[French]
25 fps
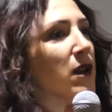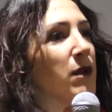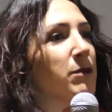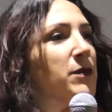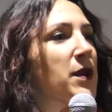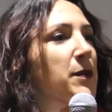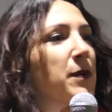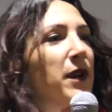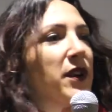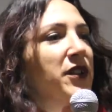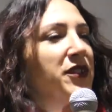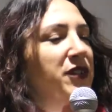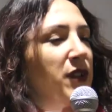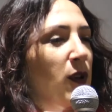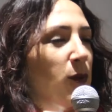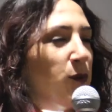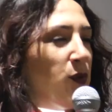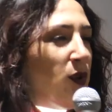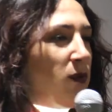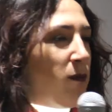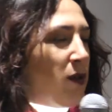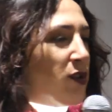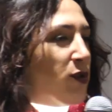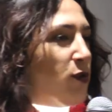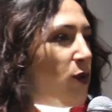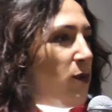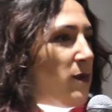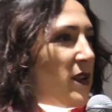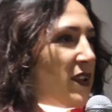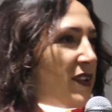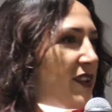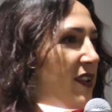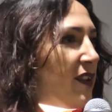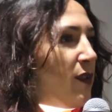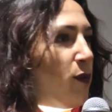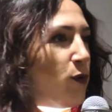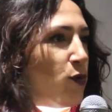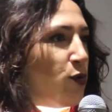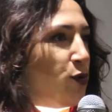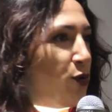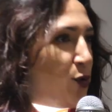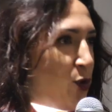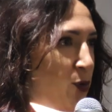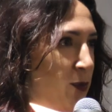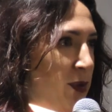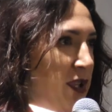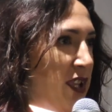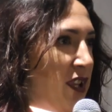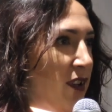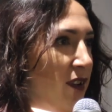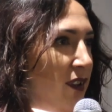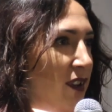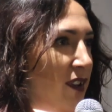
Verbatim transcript: mes parents, c'était un peu en mode le métier, on le subit.